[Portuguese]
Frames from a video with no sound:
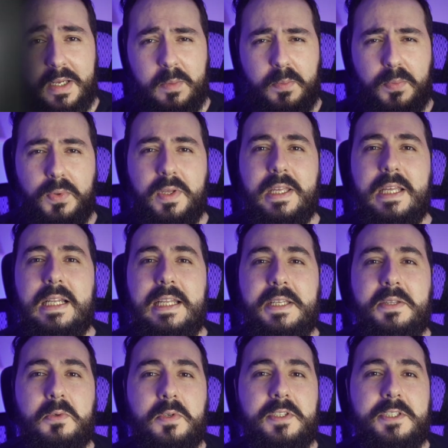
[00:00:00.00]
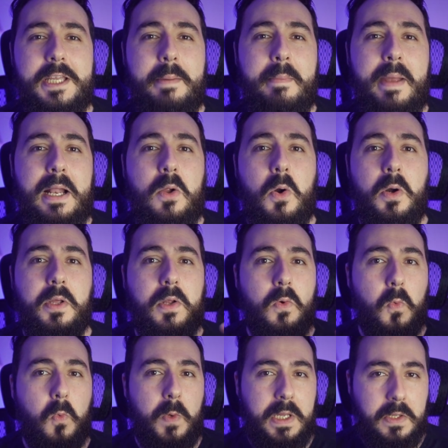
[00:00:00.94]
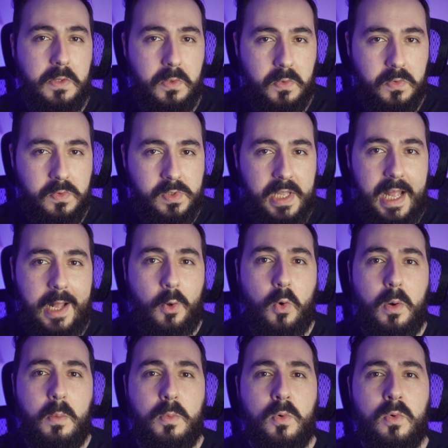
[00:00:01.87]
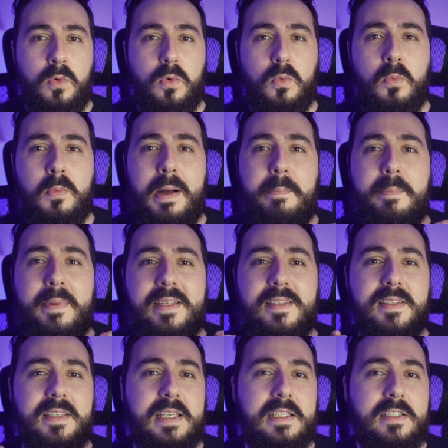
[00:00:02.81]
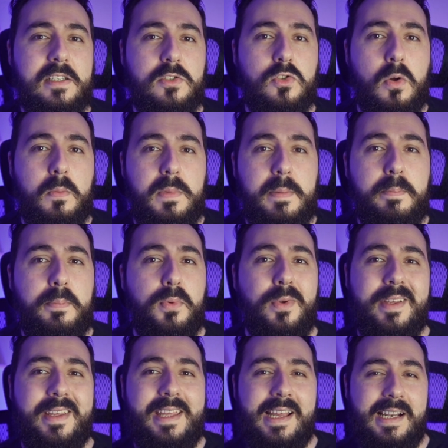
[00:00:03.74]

Por que Linux é melhor que o Windows é como uma pesquisa sobre por que